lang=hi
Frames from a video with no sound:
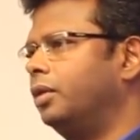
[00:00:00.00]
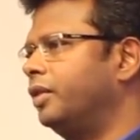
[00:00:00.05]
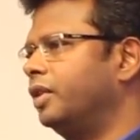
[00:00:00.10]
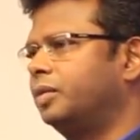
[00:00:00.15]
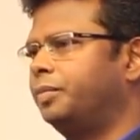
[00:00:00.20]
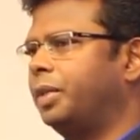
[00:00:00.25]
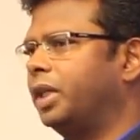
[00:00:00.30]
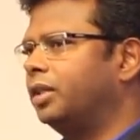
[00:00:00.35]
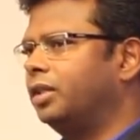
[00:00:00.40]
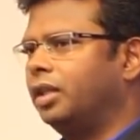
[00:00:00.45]

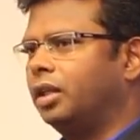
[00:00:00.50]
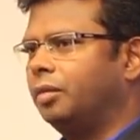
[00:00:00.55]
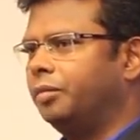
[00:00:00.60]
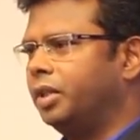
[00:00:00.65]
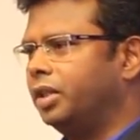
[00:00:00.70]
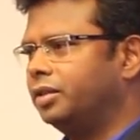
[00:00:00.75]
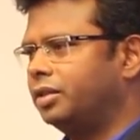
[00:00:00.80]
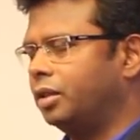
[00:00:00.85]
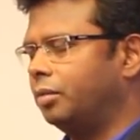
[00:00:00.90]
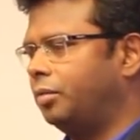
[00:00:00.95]
रिस्पेक्ट देने
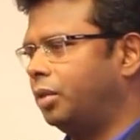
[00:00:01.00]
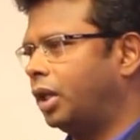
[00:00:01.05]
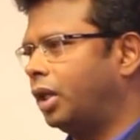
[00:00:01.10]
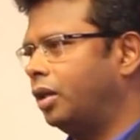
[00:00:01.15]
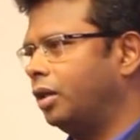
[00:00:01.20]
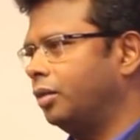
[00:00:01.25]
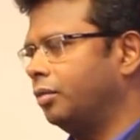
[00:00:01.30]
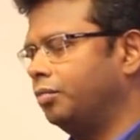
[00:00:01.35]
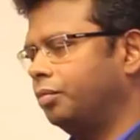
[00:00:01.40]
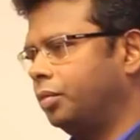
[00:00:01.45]
में इनसे
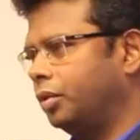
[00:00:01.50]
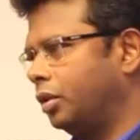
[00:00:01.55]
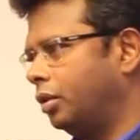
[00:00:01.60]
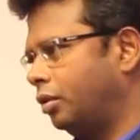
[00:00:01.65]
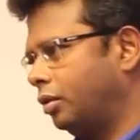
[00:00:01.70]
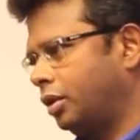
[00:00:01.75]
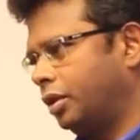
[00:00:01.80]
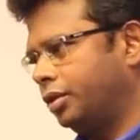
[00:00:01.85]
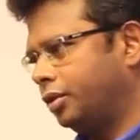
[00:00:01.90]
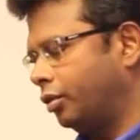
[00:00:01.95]
बड़ा
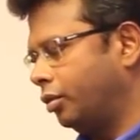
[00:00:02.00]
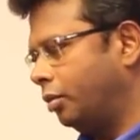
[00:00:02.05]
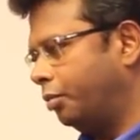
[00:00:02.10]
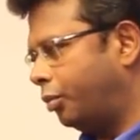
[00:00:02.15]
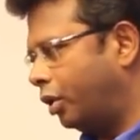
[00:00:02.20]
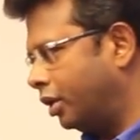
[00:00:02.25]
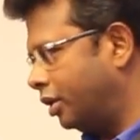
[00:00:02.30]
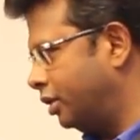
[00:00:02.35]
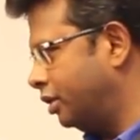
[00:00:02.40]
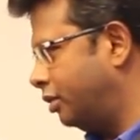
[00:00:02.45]
किसी को
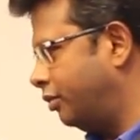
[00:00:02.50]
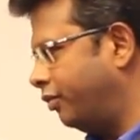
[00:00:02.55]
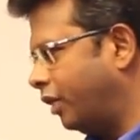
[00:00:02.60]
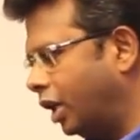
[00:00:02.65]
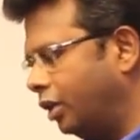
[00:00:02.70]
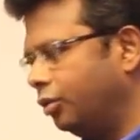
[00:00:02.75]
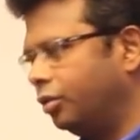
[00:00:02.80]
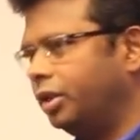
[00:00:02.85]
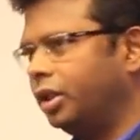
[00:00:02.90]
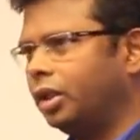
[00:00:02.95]
इम्पोर्टेंस
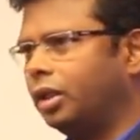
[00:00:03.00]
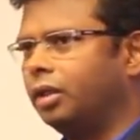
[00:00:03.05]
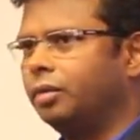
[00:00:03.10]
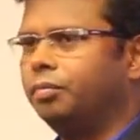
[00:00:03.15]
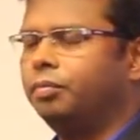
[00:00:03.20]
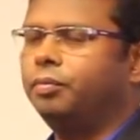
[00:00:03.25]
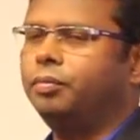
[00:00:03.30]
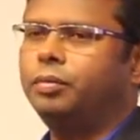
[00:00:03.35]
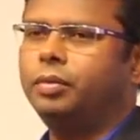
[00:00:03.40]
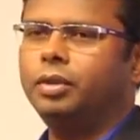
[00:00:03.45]
वैल्यू देना
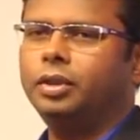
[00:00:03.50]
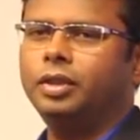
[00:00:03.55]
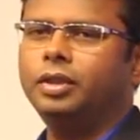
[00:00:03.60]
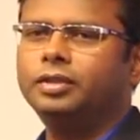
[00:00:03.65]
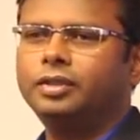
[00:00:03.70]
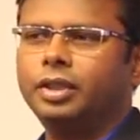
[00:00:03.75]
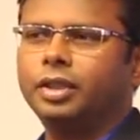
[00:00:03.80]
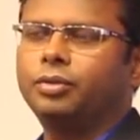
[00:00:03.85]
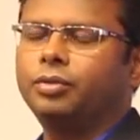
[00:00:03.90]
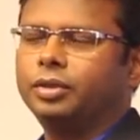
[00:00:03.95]

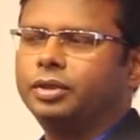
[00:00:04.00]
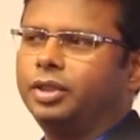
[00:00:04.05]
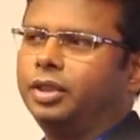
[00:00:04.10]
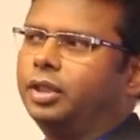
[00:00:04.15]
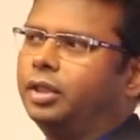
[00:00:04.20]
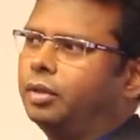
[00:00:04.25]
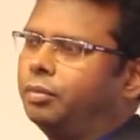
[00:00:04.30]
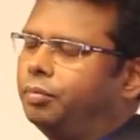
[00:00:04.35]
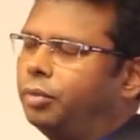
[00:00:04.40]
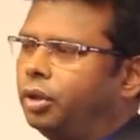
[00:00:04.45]
इनसे कोई
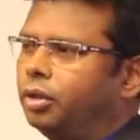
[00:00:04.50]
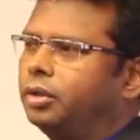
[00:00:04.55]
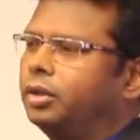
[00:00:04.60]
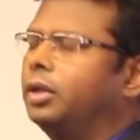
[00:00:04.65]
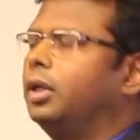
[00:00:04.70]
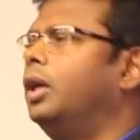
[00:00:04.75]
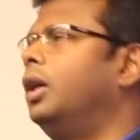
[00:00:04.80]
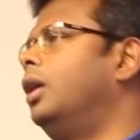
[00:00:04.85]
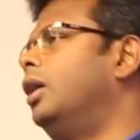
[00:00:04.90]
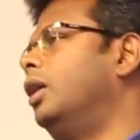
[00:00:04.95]
सीखे
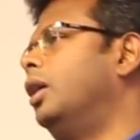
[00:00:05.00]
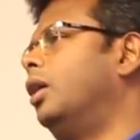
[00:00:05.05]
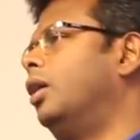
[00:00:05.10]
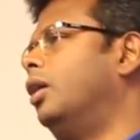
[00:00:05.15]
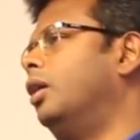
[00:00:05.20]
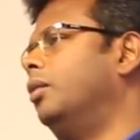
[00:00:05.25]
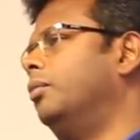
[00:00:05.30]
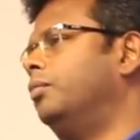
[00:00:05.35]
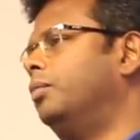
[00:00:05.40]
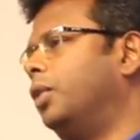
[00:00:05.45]
बहुत
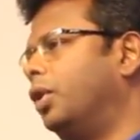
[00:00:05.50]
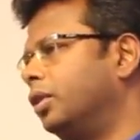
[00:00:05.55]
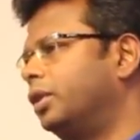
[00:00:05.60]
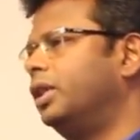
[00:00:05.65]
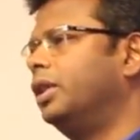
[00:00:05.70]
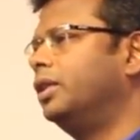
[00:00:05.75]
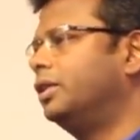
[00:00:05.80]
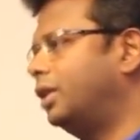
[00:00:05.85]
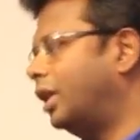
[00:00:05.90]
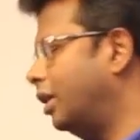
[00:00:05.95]

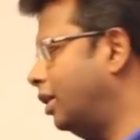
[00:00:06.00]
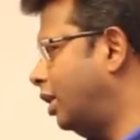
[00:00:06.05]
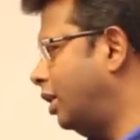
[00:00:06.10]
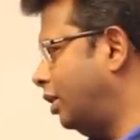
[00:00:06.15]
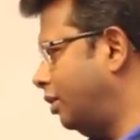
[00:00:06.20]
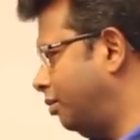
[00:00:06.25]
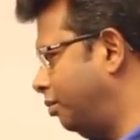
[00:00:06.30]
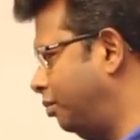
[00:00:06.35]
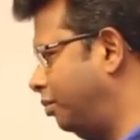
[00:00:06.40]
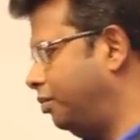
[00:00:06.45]
बहुत ही ज़्यादा
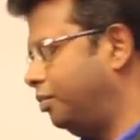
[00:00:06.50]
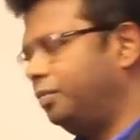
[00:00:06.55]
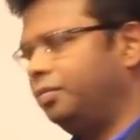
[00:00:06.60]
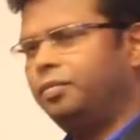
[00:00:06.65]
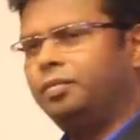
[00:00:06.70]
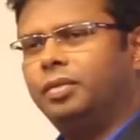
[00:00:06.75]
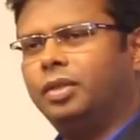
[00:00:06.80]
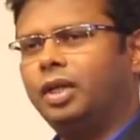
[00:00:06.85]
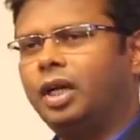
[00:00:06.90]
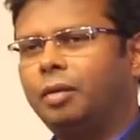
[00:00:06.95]

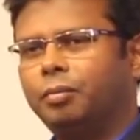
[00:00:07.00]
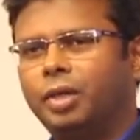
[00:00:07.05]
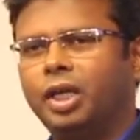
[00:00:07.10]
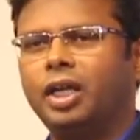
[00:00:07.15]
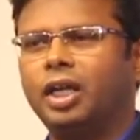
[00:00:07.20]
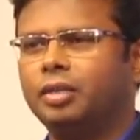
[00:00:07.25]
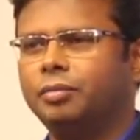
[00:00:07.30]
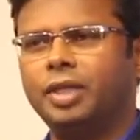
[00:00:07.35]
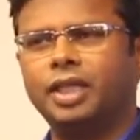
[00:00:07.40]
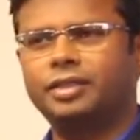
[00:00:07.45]

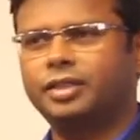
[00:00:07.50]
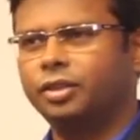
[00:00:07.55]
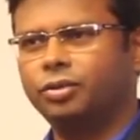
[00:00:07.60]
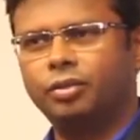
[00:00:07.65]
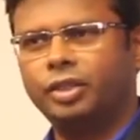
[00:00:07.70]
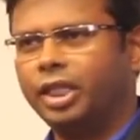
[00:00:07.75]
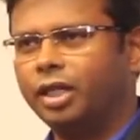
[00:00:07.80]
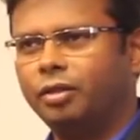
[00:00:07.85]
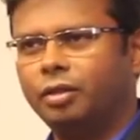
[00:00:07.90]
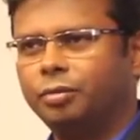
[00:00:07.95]
हम्बल आदमी ऐसे
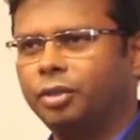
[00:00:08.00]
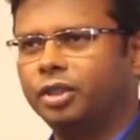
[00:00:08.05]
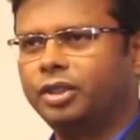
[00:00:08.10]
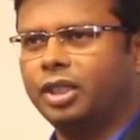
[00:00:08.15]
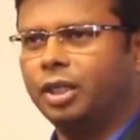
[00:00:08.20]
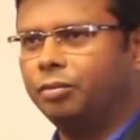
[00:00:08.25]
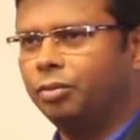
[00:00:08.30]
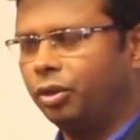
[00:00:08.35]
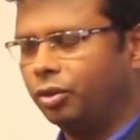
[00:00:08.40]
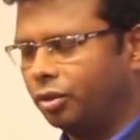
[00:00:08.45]
दुनिया में
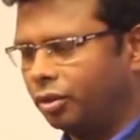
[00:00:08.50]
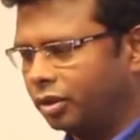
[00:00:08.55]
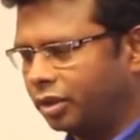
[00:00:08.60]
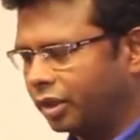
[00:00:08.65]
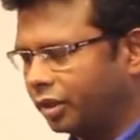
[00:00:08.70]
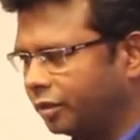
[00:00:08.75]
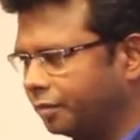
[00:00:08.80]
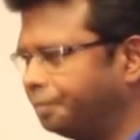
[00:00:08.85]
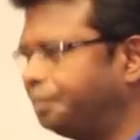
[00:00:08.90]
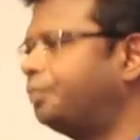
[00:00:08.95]
बहुत कम लोग
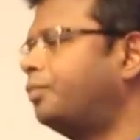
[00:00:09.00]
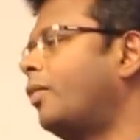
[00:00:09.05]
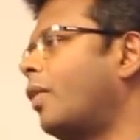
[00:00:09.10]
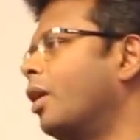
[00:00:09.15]
होते हैं